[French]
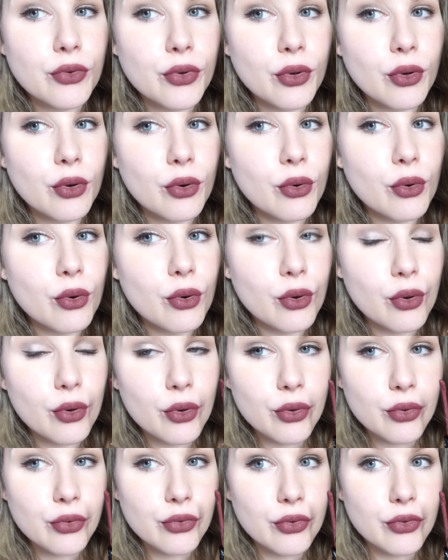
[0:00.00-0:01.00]
de
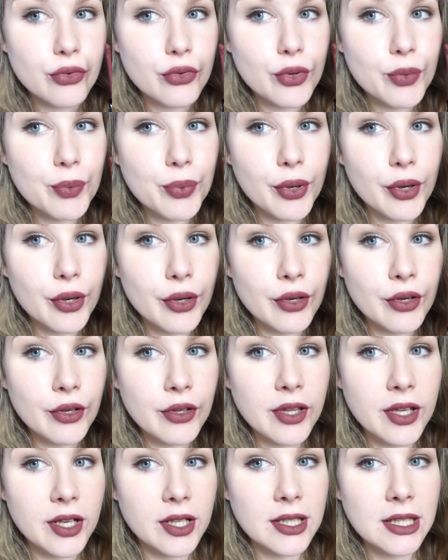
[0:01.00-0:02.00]
rose, de
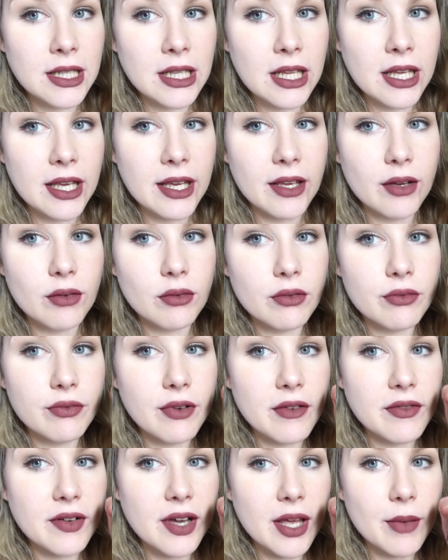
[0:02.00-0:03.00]
prune et on le
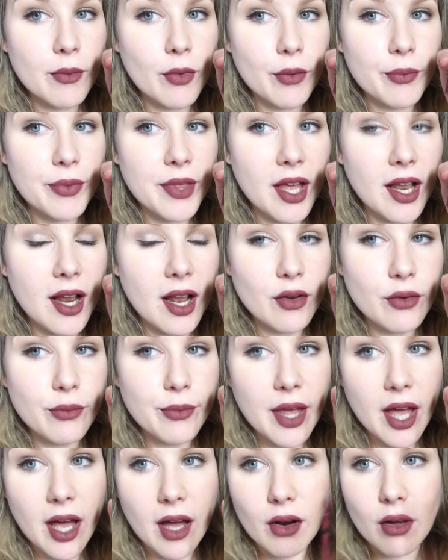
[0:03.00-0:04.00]
voit vraiment bien à la
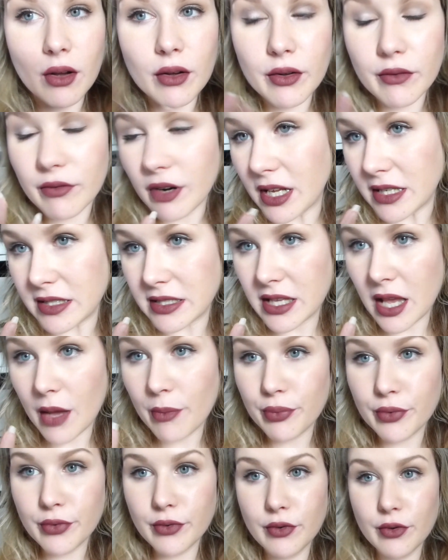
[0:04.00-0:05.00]
lumière alors que voilà s'il n'y
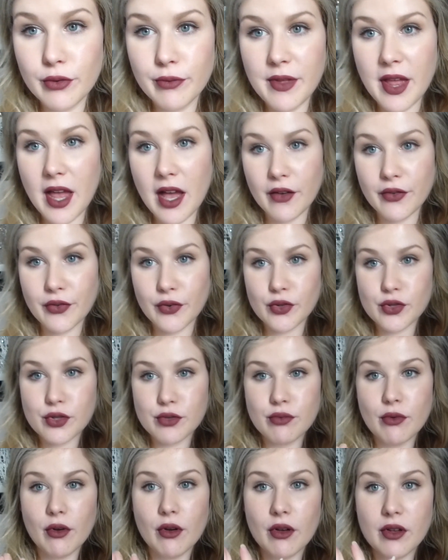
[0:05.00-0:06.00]
a plus de lumière
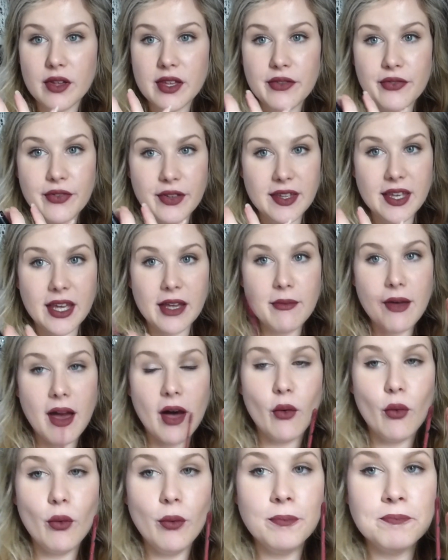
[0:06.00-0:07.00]
franchement il fait très
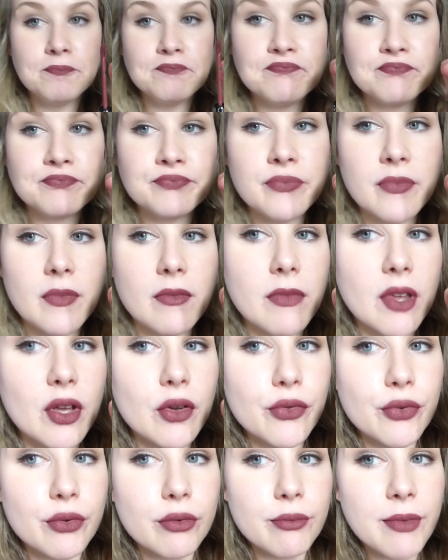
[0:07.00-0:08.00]
marron mais
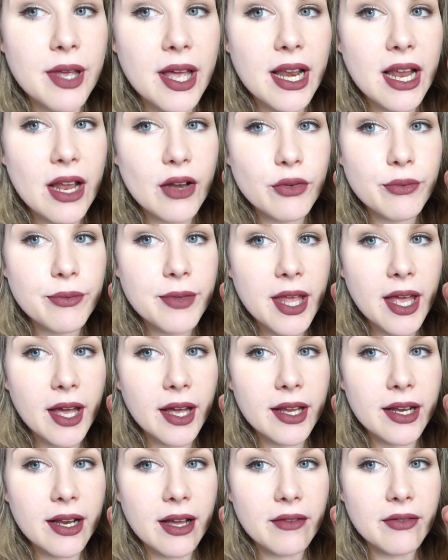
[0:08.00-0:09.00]
quand on le met à la
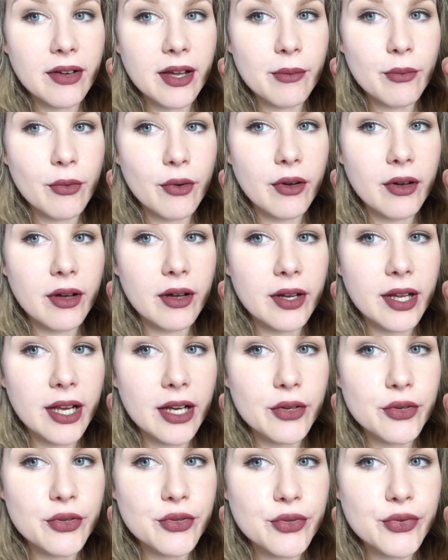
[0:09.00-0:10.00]
lumière il a vraiment euh,
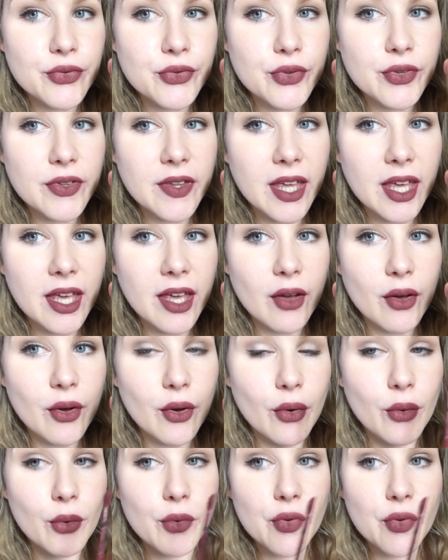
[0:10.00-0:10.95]
quelque chose de très euh,